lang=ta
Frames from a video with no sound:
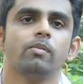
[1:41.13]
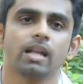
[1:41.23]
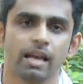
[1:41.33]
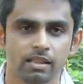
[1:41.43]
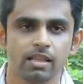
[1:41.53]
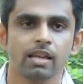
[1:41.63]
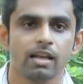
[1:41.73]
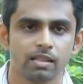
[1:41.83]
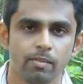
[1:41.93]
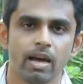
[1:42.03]
பட் ஐ திங்க்
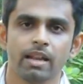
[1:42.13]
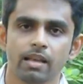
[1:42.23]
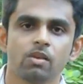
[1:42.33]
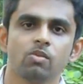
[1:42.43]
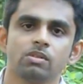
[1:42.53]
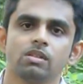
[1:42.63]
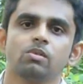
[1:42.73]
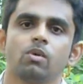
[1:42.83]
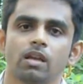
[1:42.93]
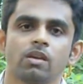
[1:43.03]
அந்த பேரியரையும் வந்து
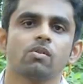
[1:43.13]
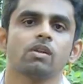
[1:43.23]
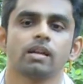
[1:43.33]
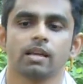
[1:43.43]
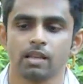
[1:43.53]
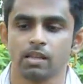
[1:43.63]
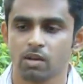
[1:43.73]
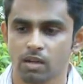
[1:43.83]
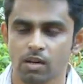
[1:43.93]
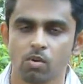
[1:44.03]
உடைக்கணும்னு நினைக்கிறேன்
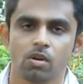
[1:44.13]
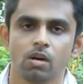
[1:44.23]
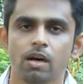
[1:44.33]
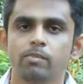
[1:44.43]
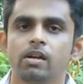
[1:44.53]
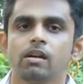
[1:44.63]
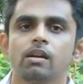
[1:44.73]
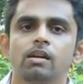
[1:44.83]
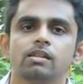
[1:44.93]
இங்கே இருக்கிற ஒரு ஏர்பன்